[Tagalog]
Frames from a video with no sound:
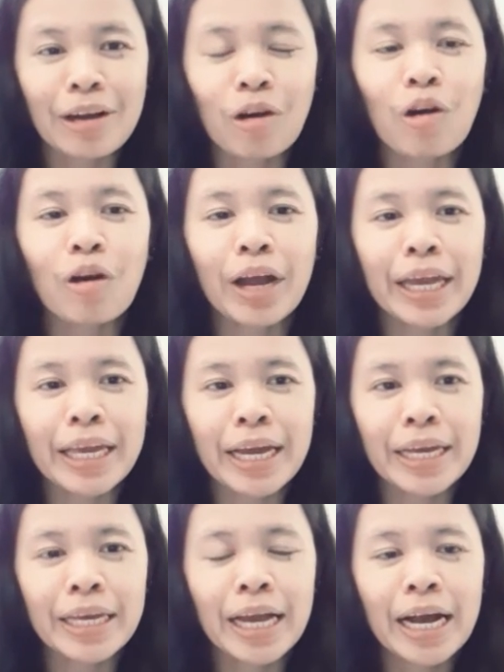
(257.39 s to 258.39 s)
o
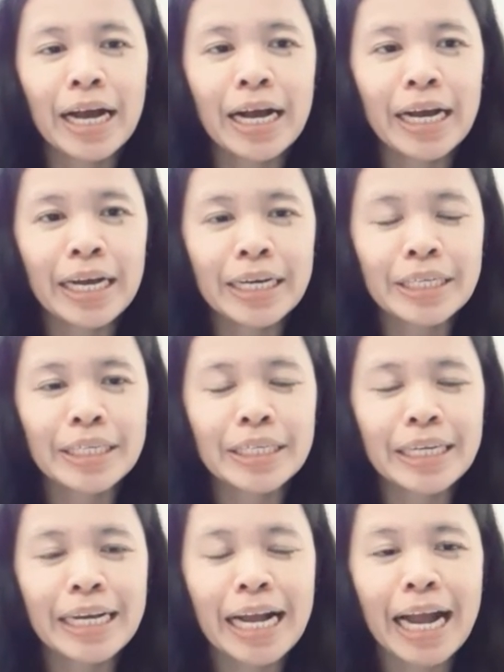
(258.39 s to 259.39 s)
kaya uh,
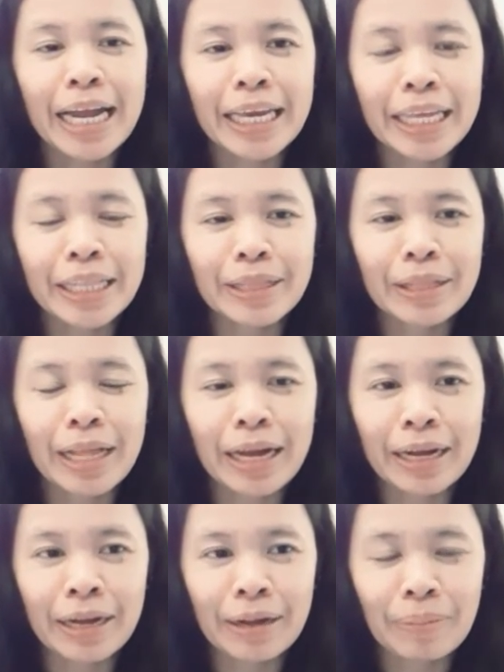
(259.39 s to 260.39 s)
kahit
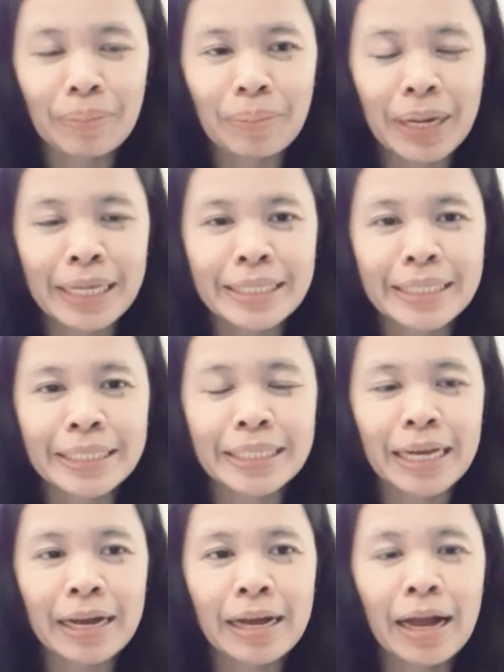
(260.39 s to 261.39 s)
uh, man
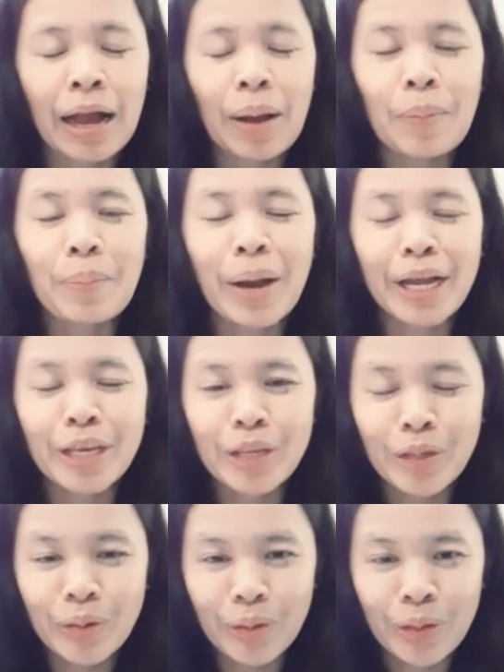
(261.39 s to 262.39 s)
sa
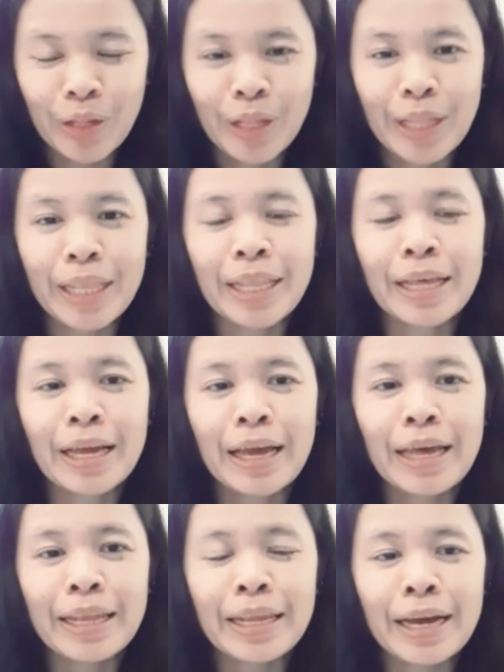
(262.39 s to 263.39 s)
bagyo
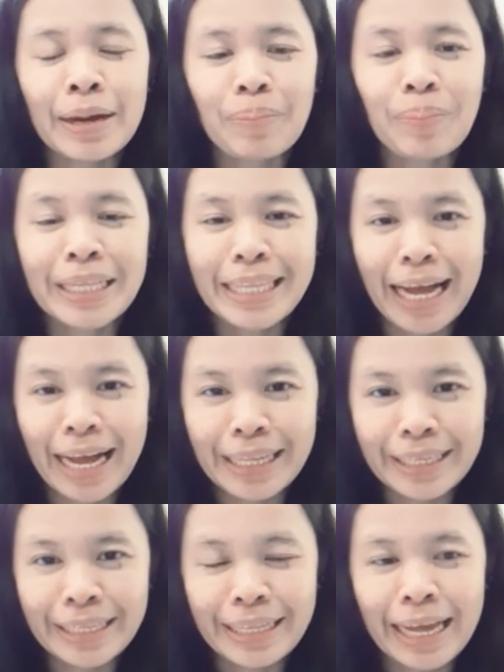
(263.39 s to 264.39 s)
na
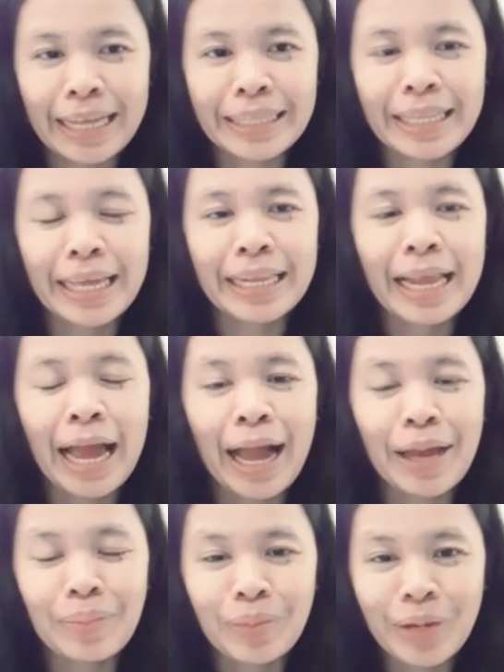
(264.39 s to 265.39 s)
pagdaanan natin
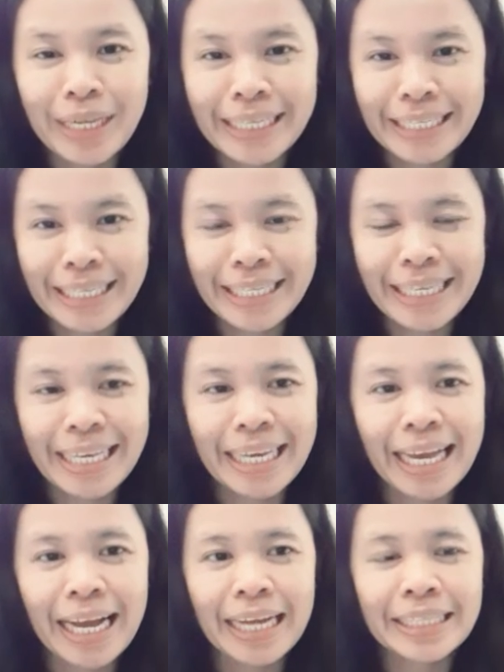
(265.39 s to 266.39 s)
ay muling
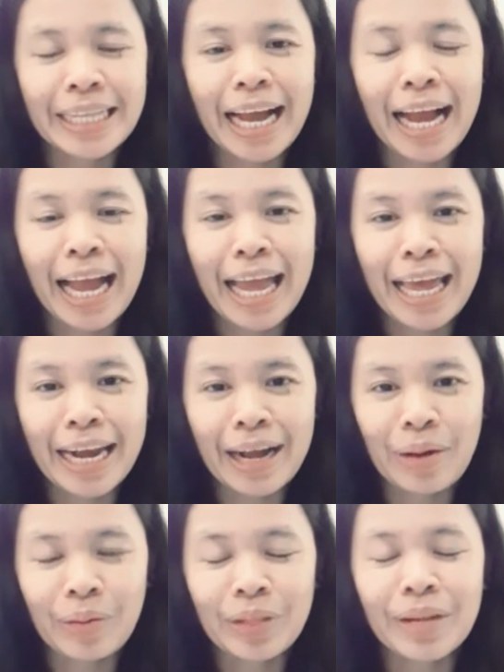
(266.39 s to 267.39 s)
sisikat ang
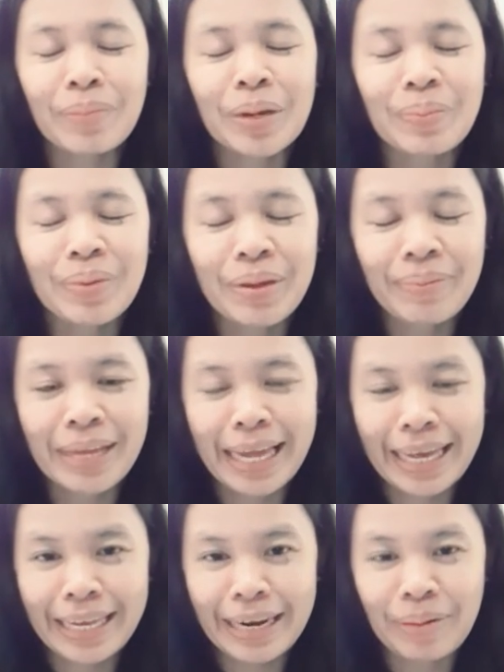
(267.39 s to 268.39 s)
araw na
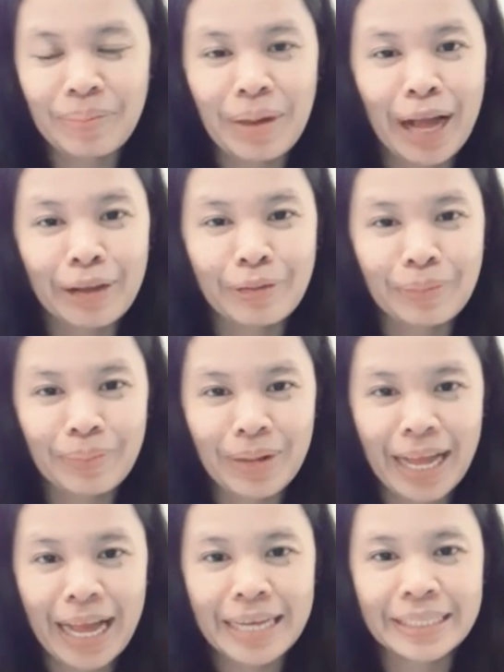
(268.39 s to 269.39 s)
magbibigay ng bagong
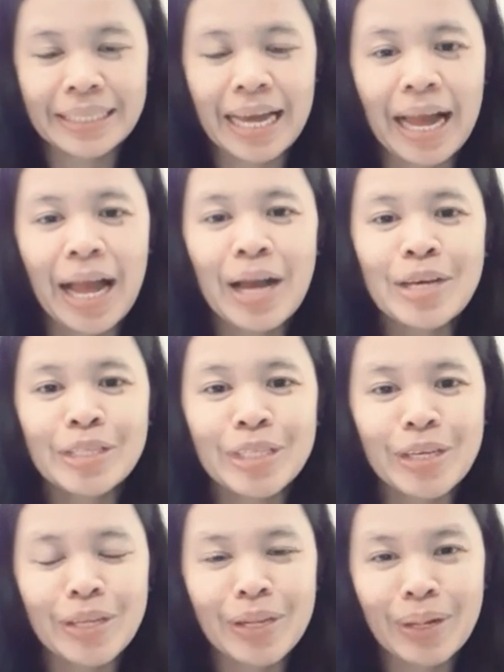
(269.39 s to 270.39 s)
pag-asa. So
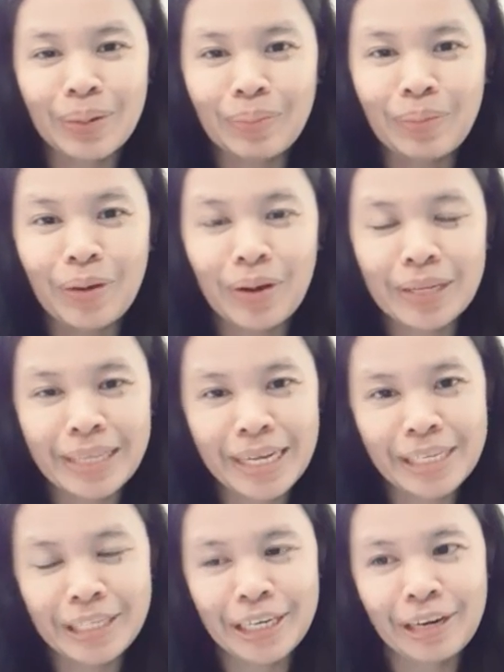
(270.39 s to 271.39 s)
yun lang po ang
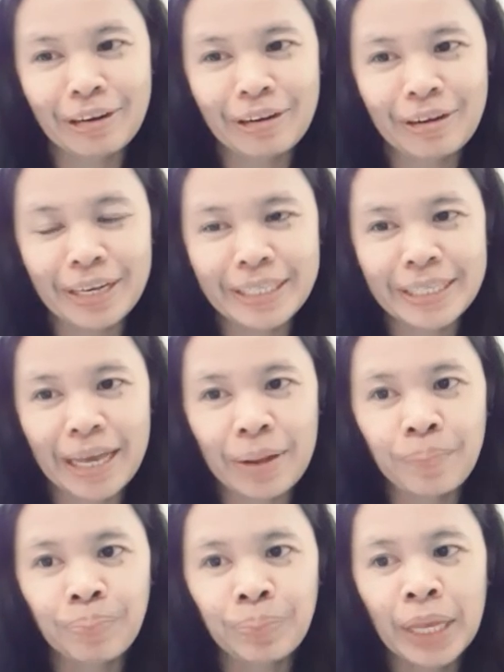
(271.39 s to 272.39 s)
na-share ko kasi
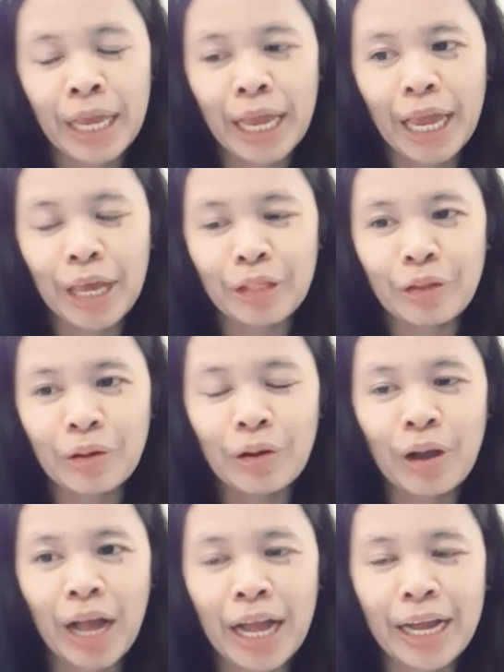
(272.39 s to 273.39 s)
ito
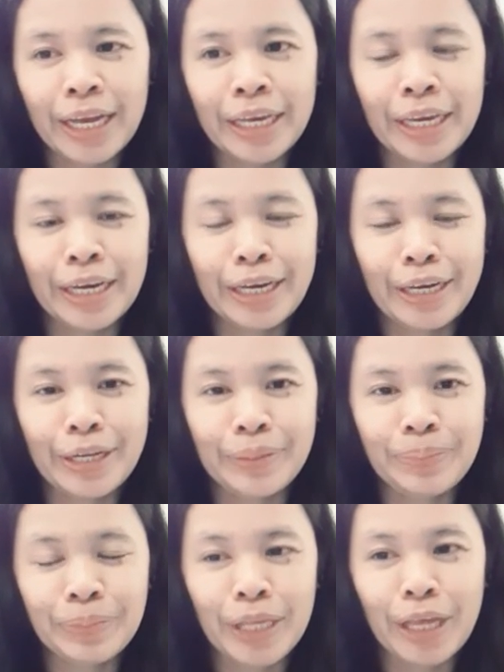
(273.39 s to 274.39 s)
ay uh,
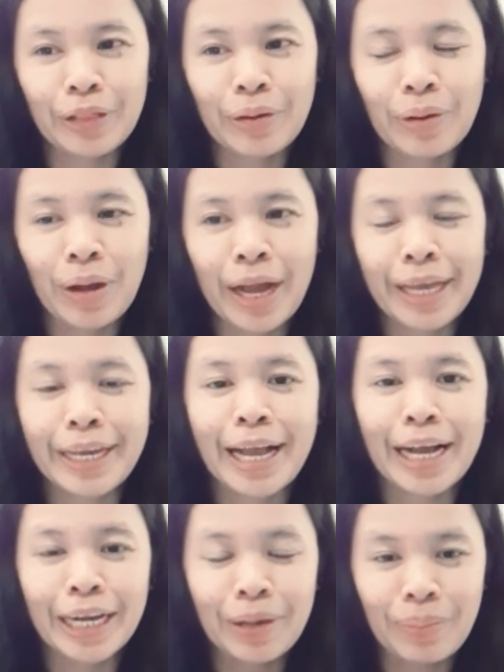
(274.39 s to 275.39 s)
ito ay
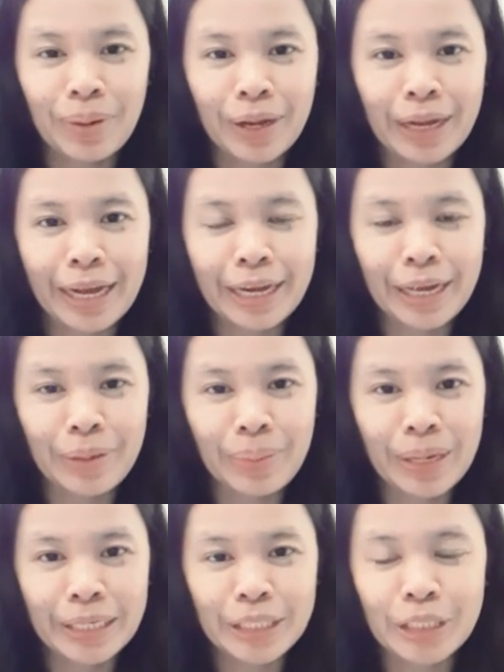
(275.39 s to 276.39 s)
kakapa,
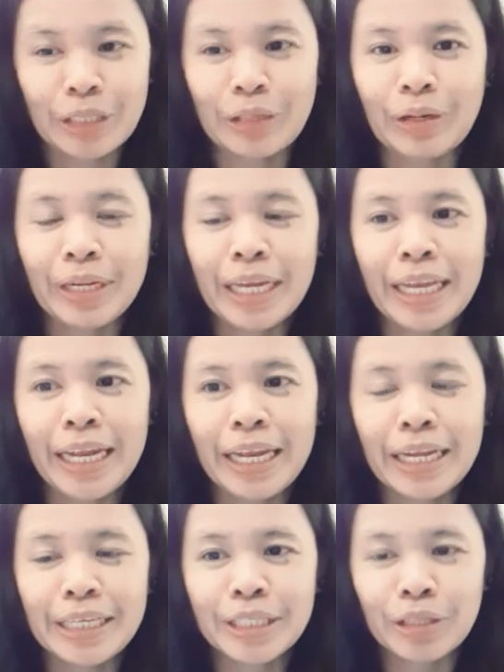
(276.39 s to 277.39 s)
kakaiwang istorya,
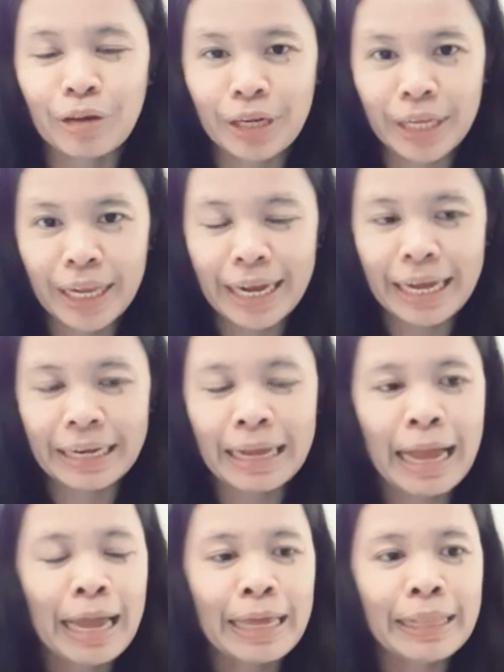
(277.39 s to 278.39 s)
istorya lang
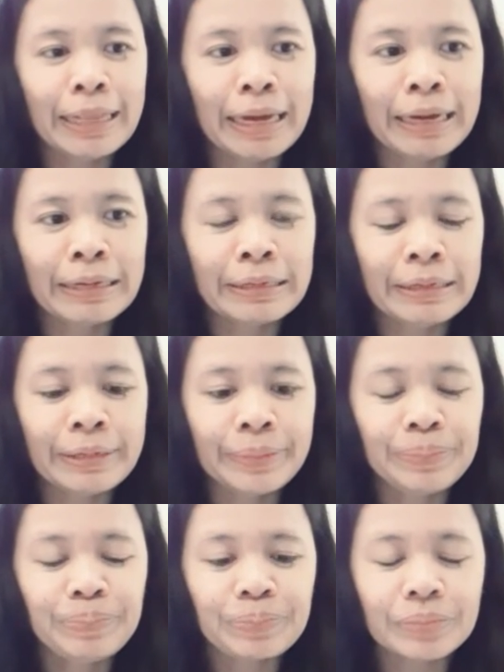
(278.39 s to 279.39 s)
ng uh,
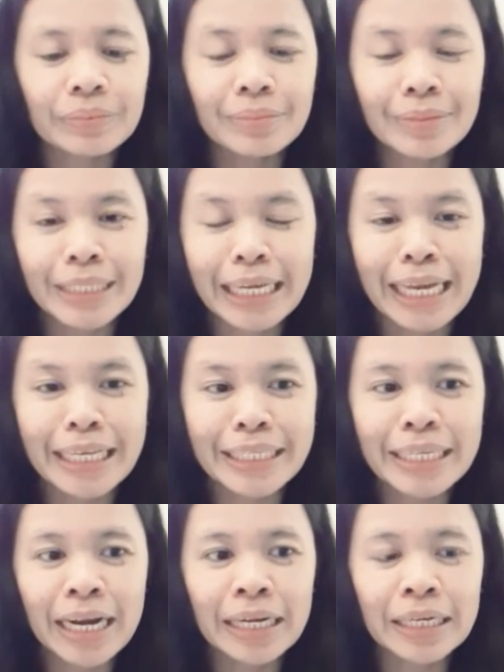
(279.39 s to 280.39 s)

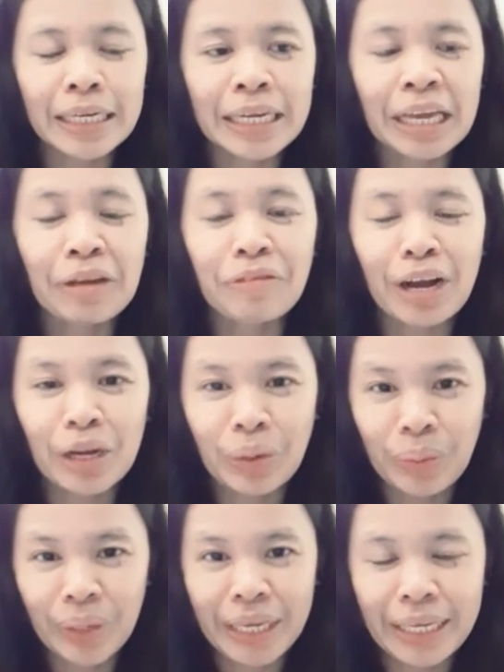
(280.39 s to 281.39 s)
isang
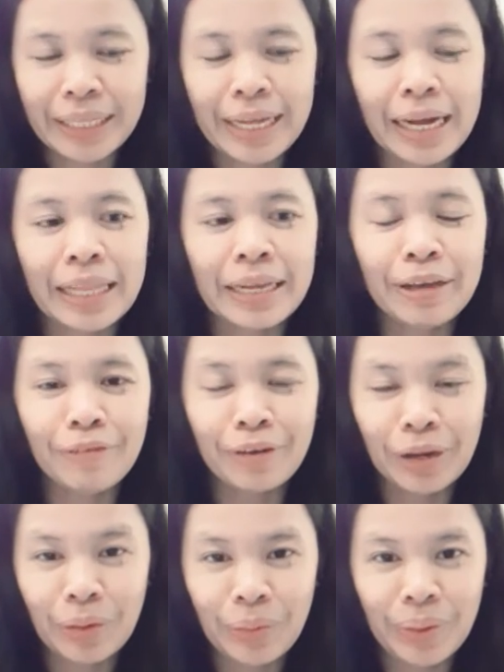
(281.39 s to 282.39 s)
evacuee, taal
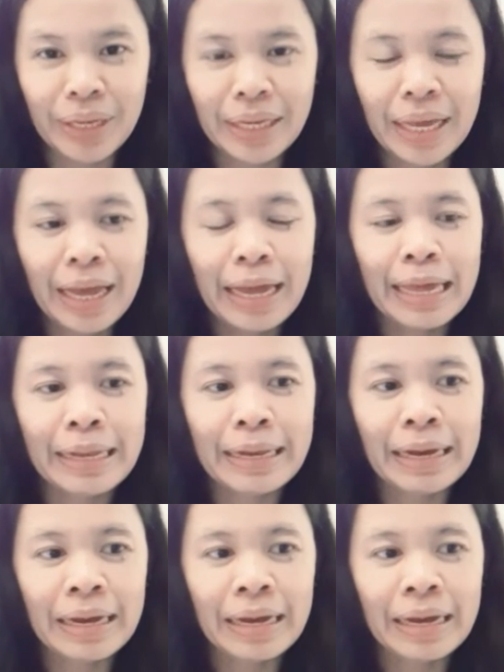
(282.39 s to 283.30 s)
evacuee na